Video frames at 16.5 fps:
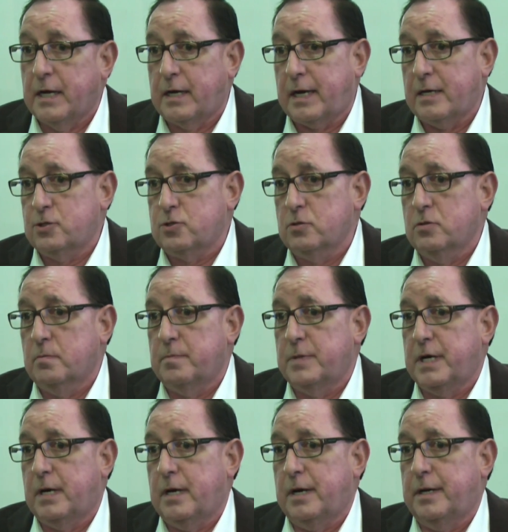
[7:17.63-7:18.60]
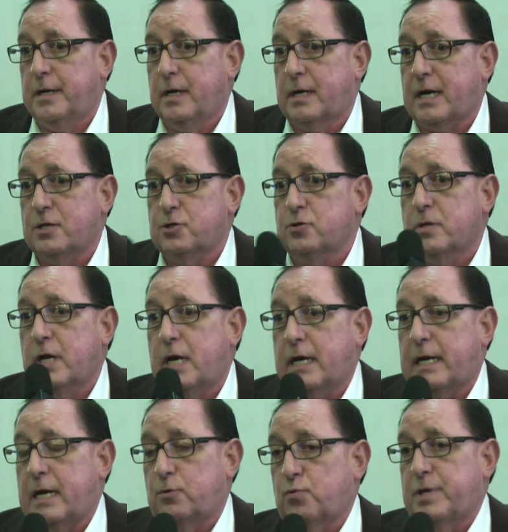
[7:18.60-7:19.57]
En el, caso, en el caso de
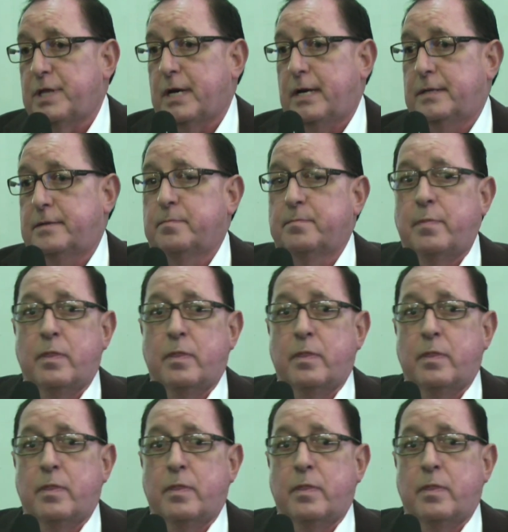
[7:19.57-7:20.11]
la gratuidad,